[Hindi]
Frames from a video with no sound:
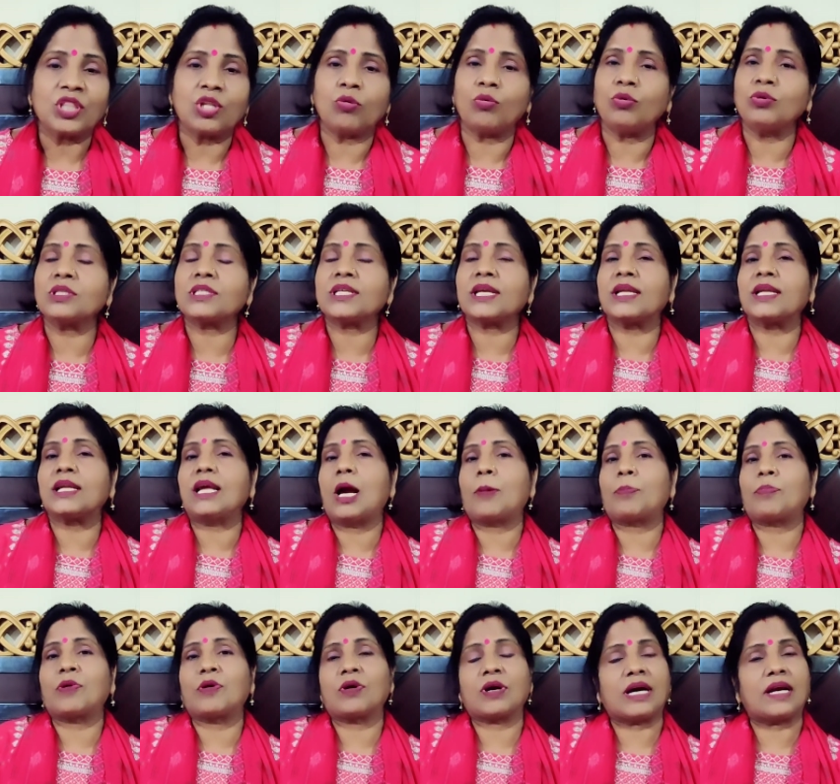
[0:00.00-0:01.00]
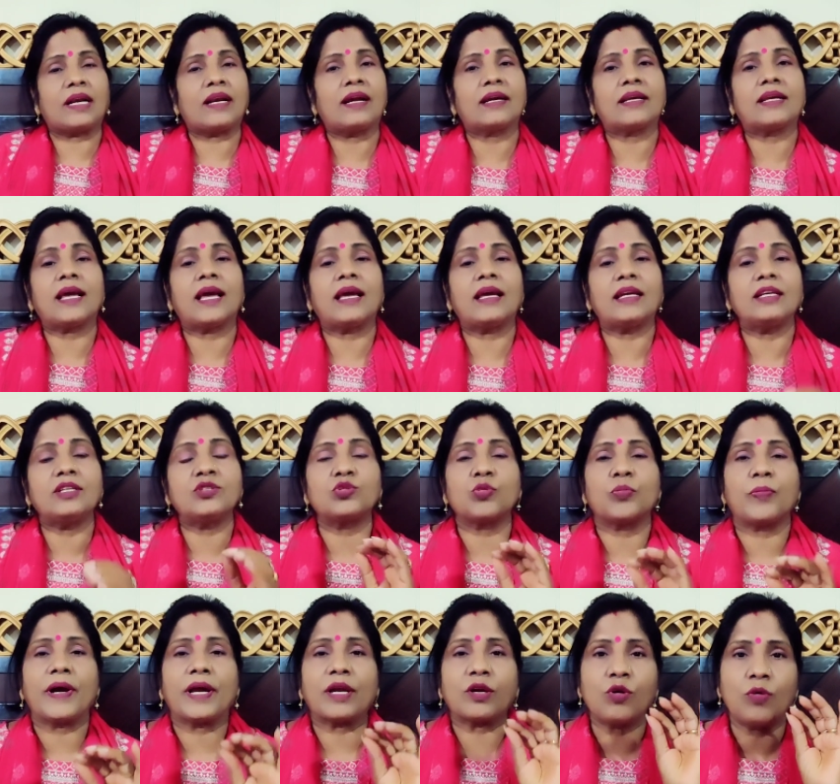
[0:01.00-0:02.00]
तो उसके लिए आपको करना क्या है इस
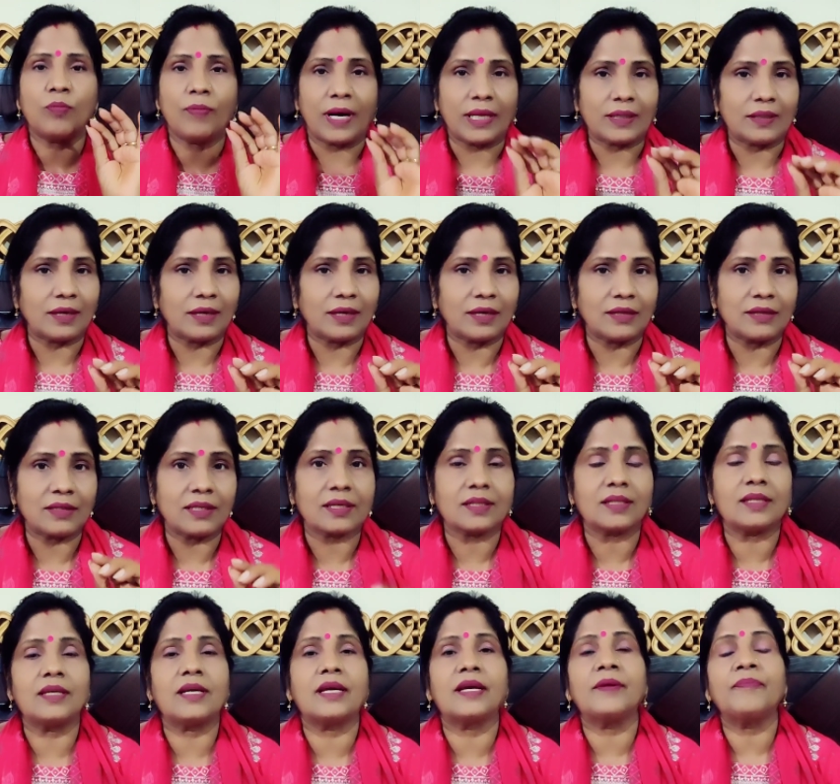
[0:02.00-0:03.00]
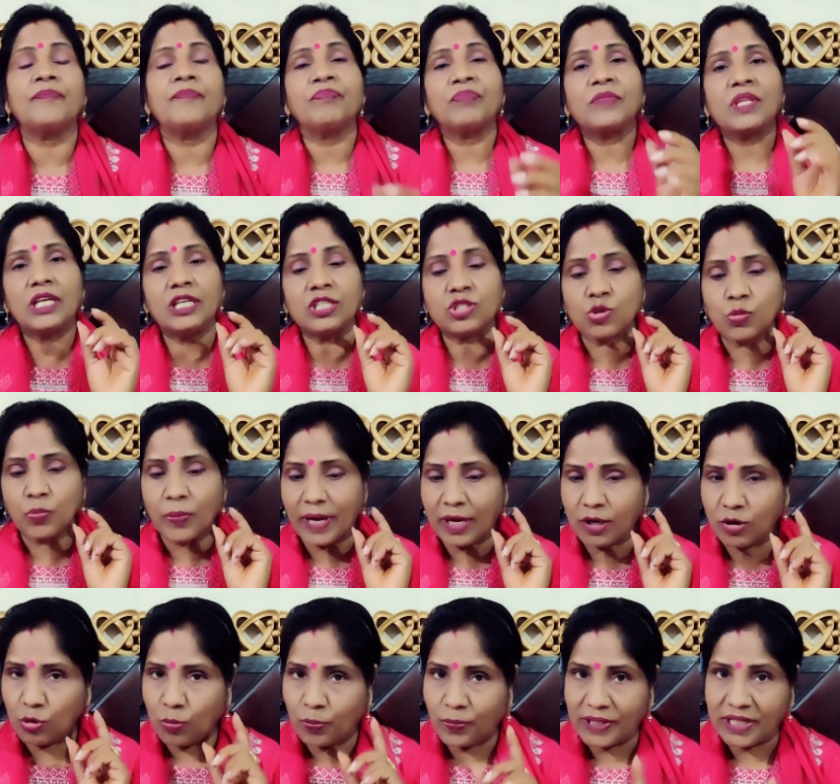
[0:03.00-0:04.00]
उपाय को माता कर सकती है इस
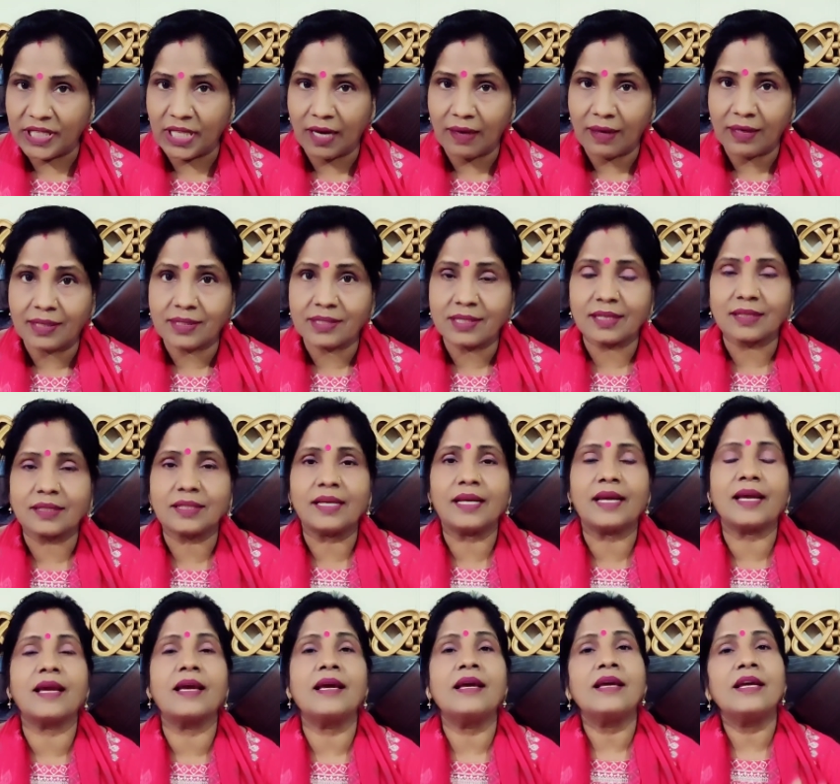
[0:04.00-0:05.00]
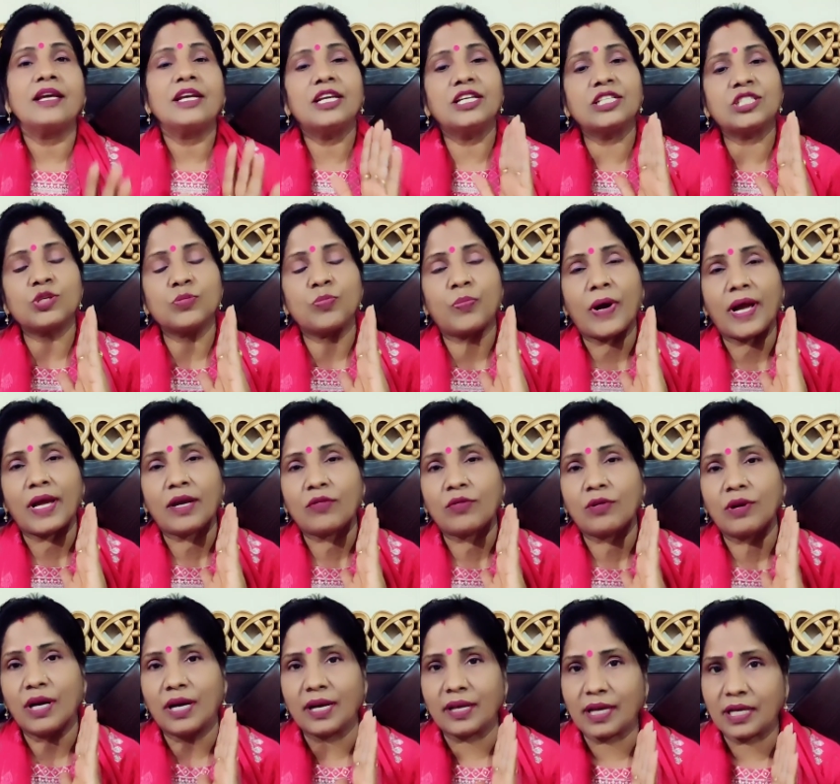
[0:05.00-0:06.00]
उपाय को पिता कर सकते हैं इस उपाय
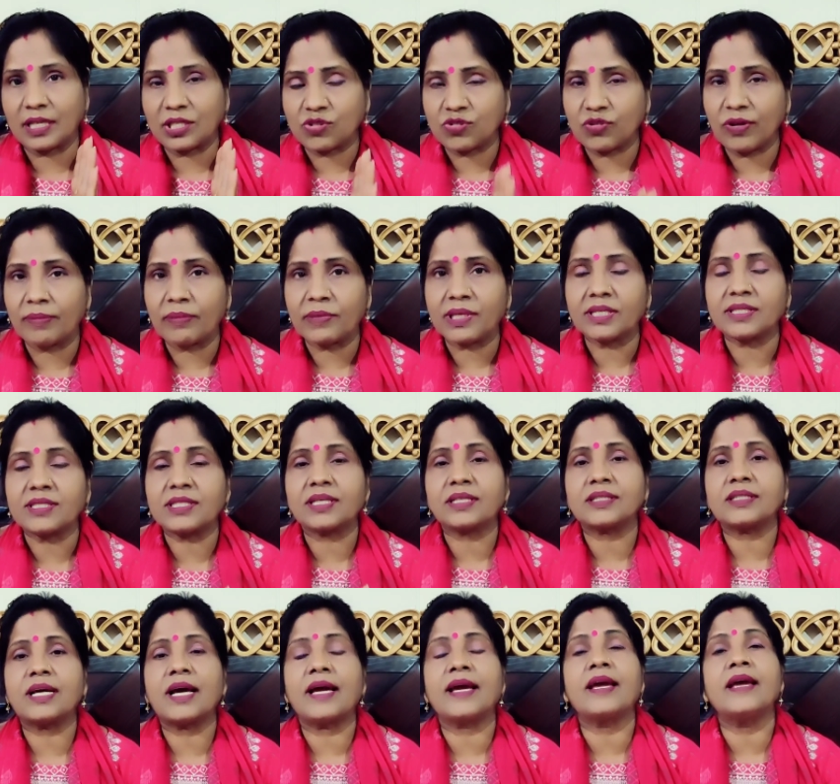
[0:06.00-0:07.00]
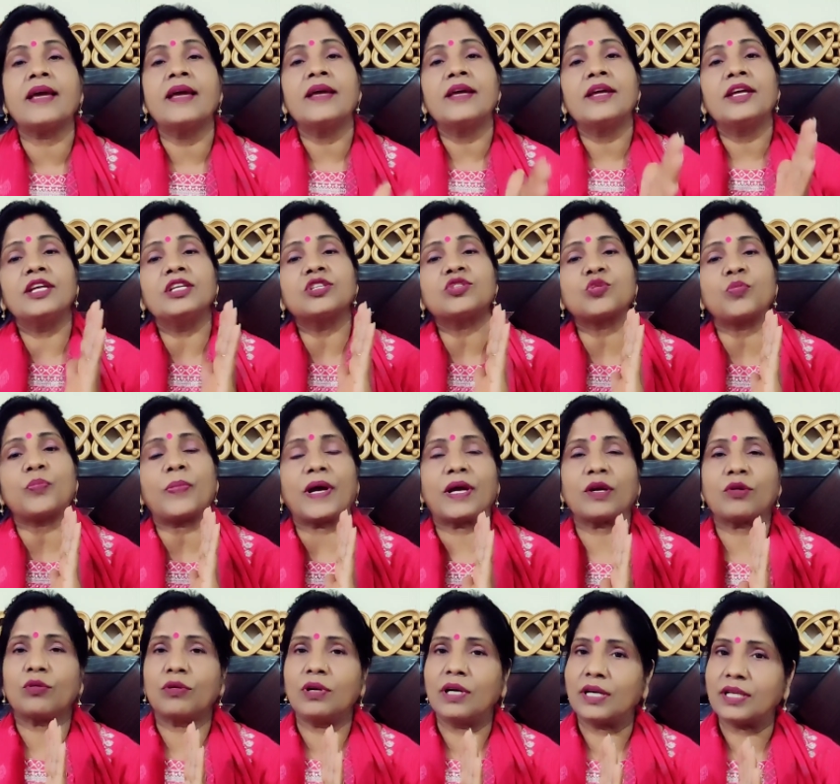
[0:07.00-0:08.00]
को लड़का स्वयं कर सकता है इस
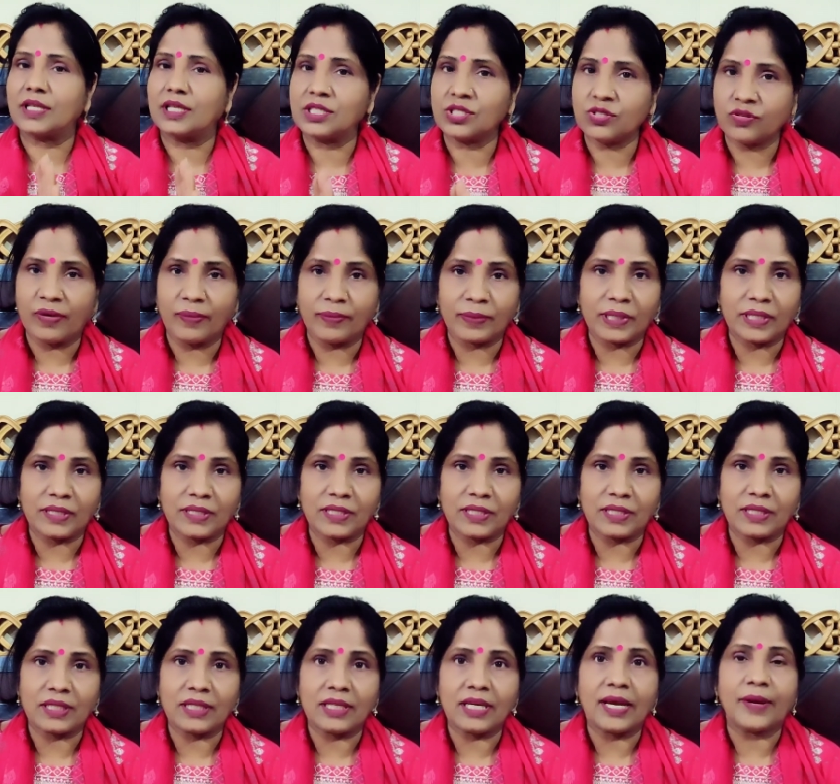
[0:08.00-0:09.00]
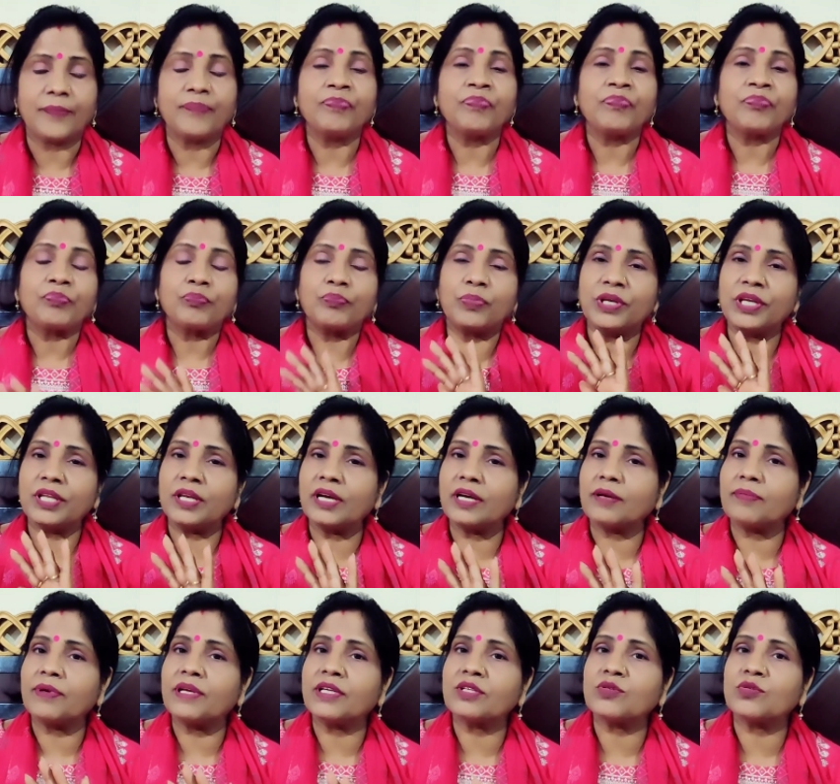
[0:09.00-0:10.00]
उपाय को लड़की स्वयं कर सकती है
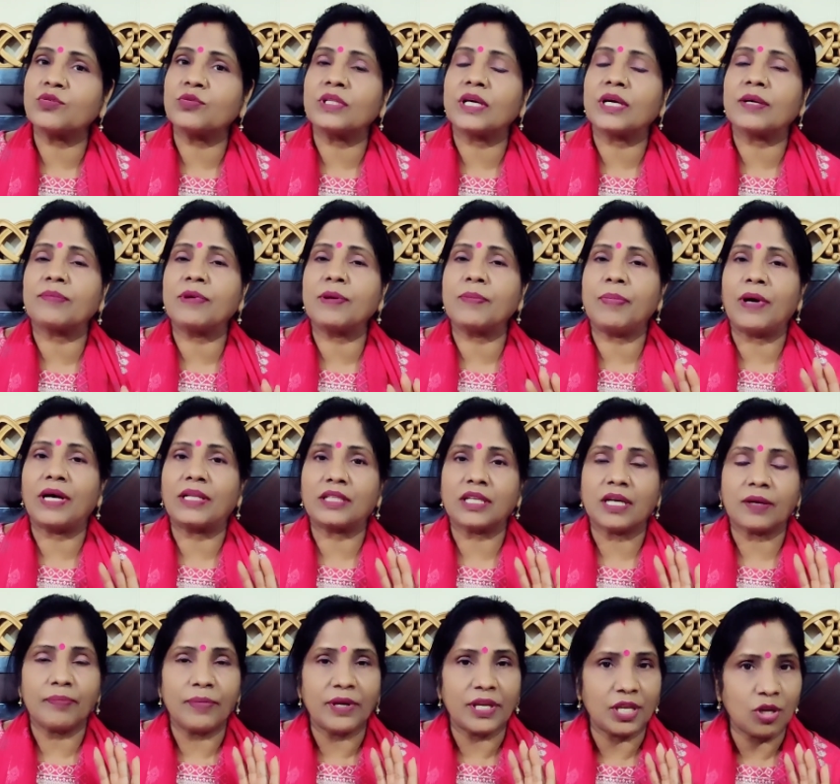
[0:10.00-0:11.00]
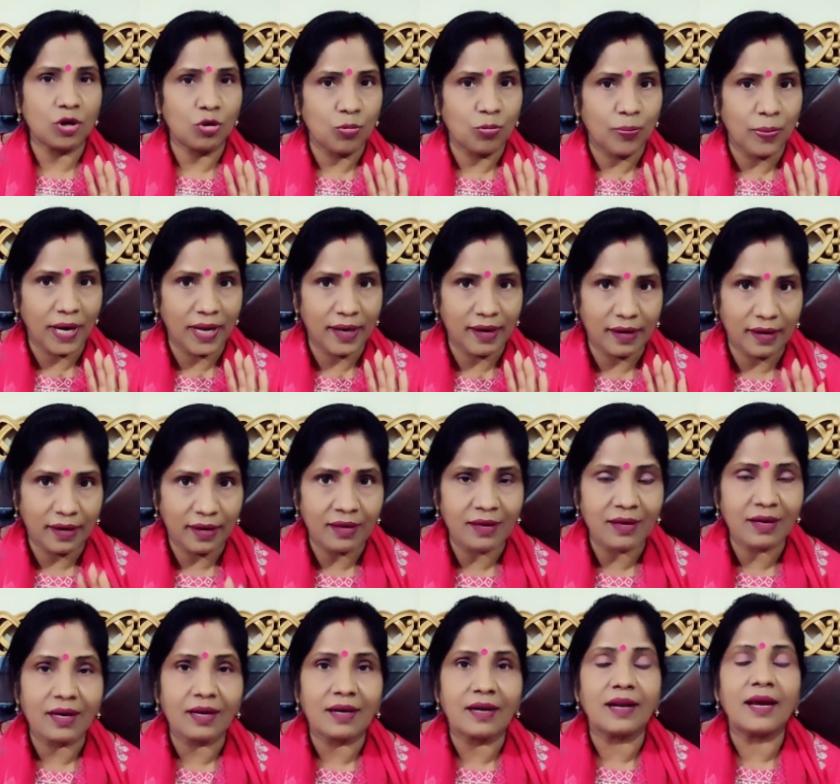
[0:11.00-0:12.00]
पीरियड में सूतक में पातक में ये उपाय
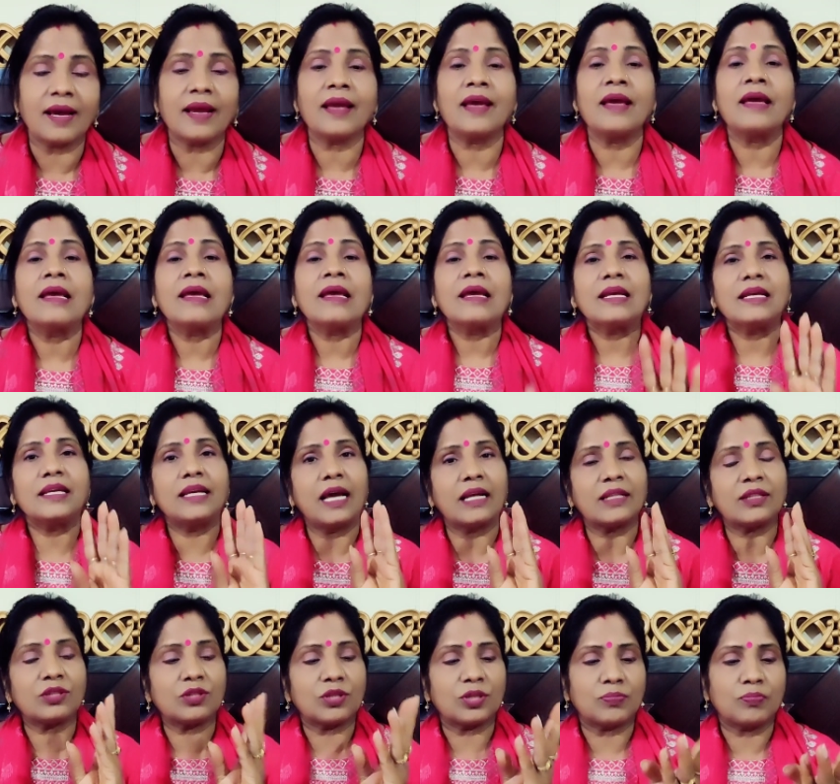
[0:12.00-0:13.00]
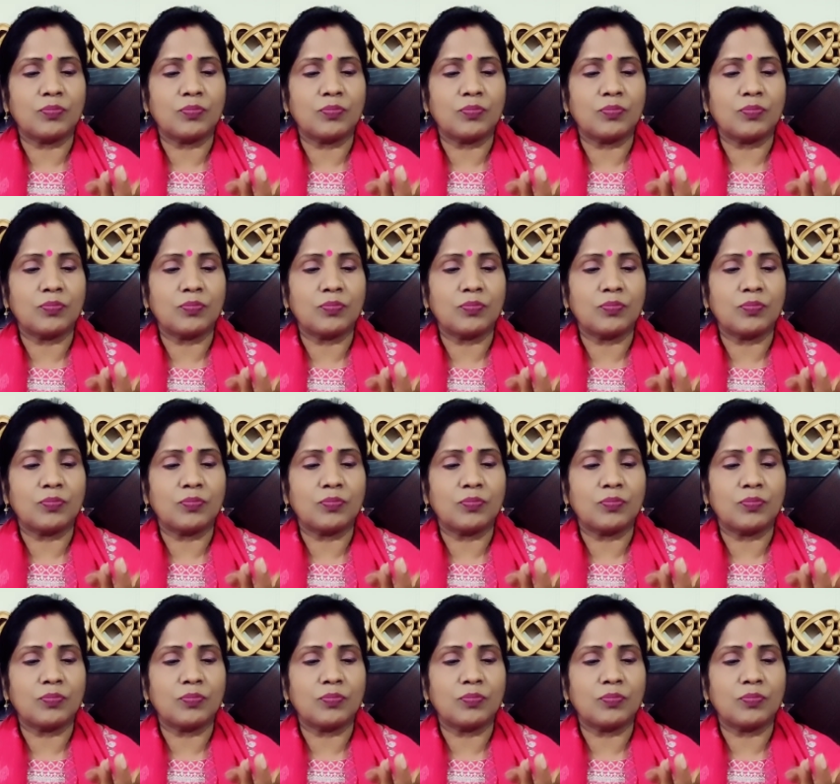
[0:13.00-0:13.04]
नहीं करना है या